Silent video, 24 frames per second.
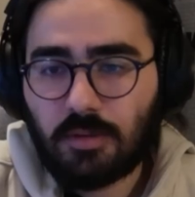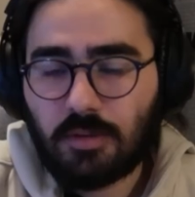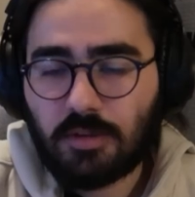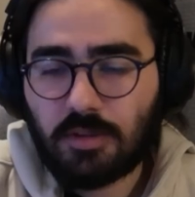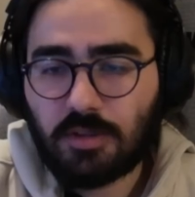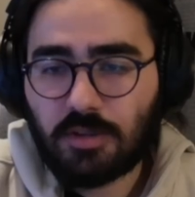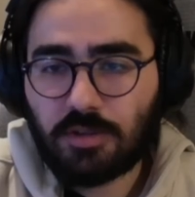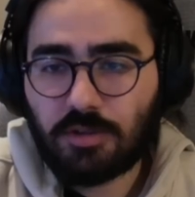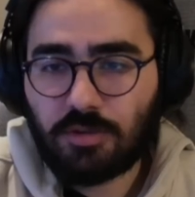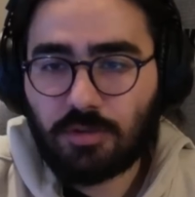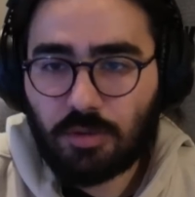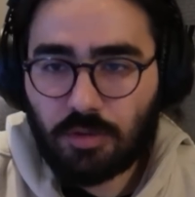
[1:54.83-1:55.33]

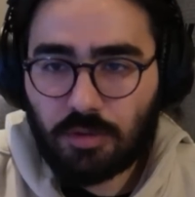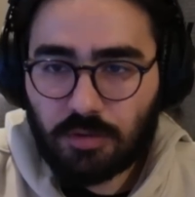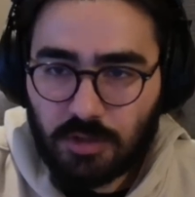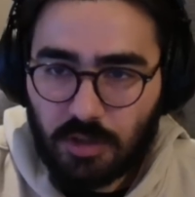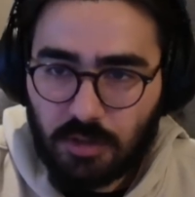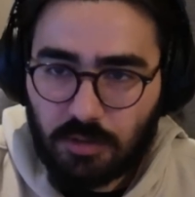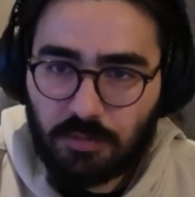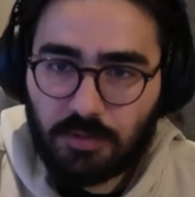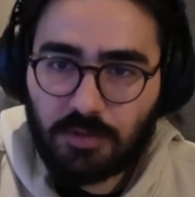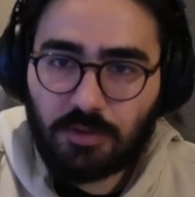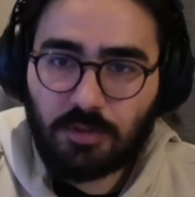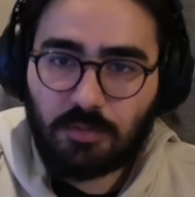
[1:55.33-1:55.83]
Bakın çok
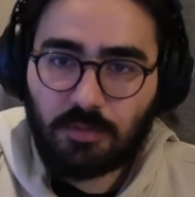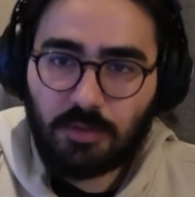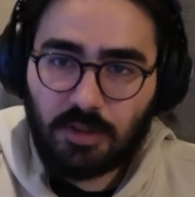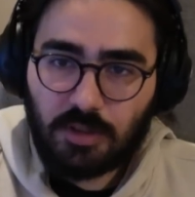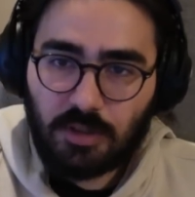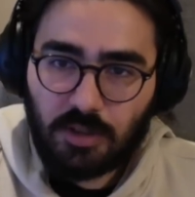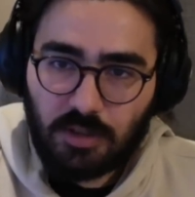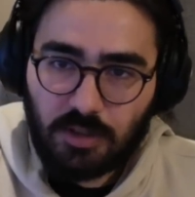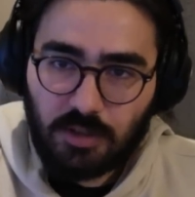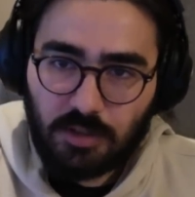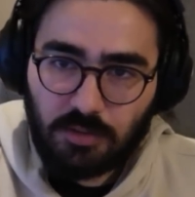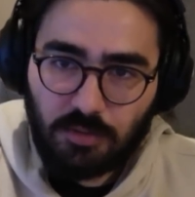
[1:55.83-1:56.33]
özel bir cümle.
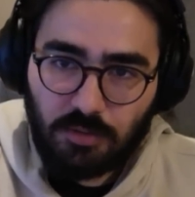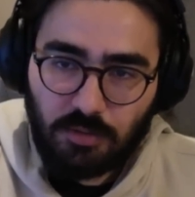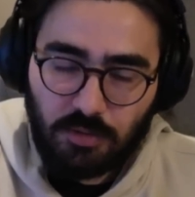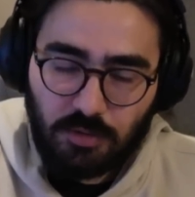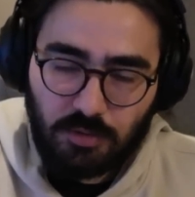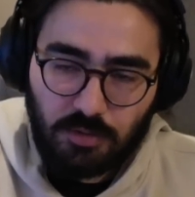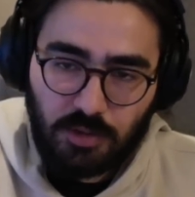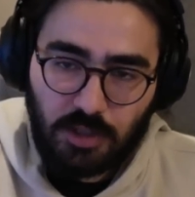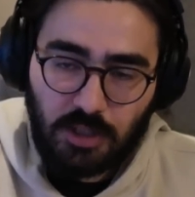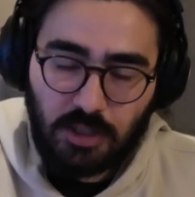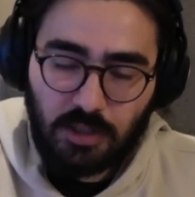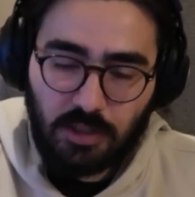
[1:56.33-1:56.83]
Arkadaşlar o
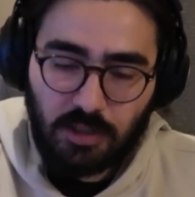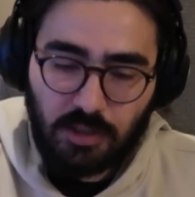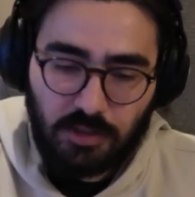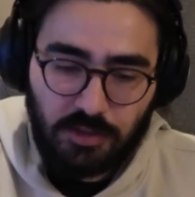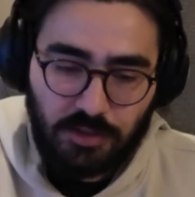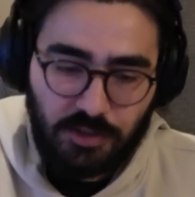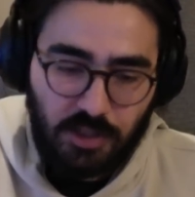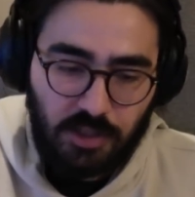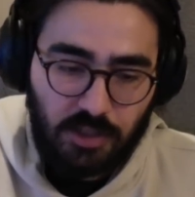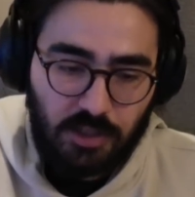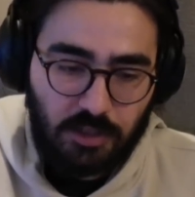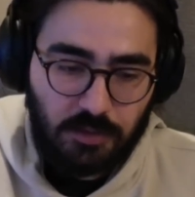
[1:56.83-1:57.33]

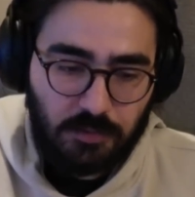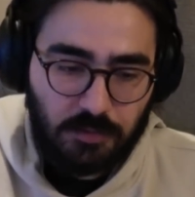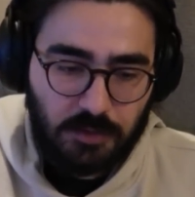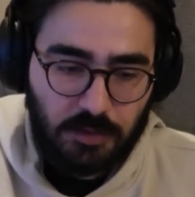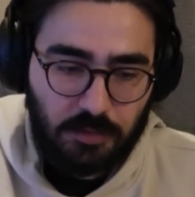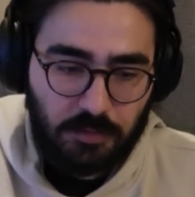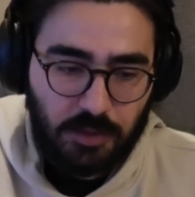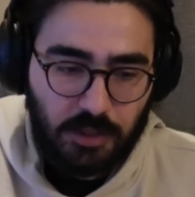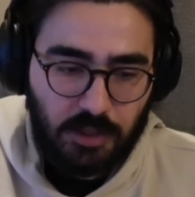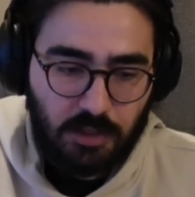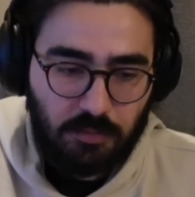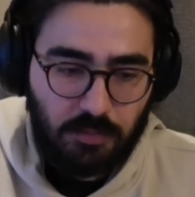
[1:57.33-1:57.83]
şey
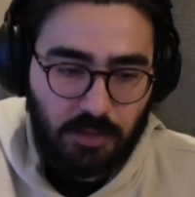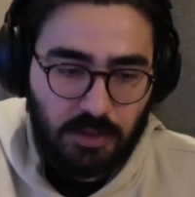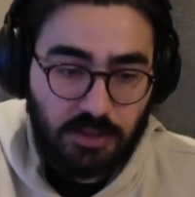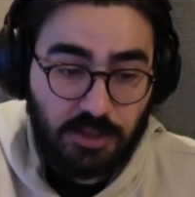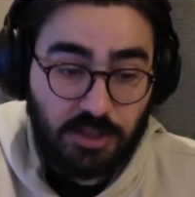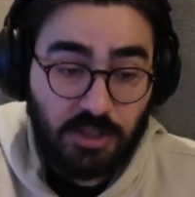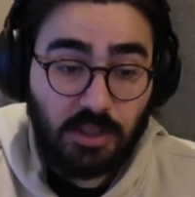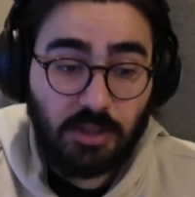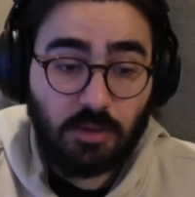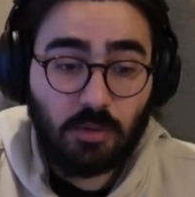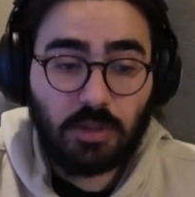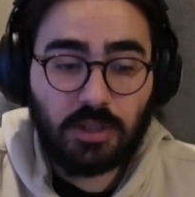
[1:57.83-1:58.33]
kapsamına girmez.
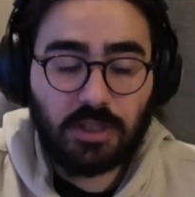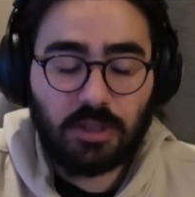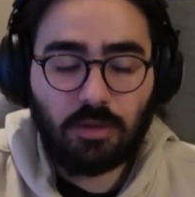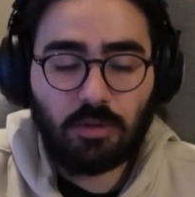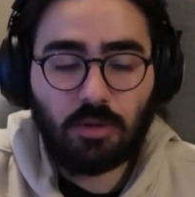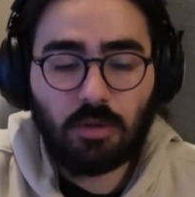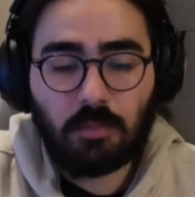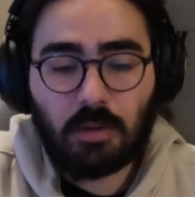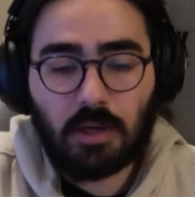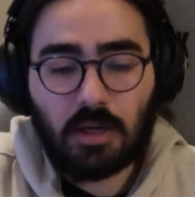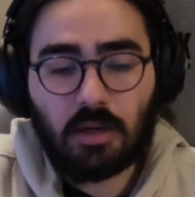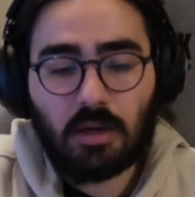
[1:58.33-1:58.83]
İşte yok
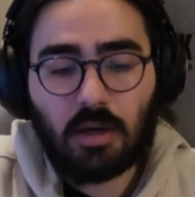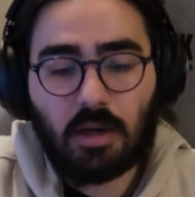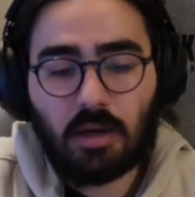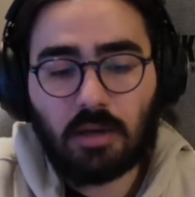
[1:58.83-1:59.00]
giriyor bak.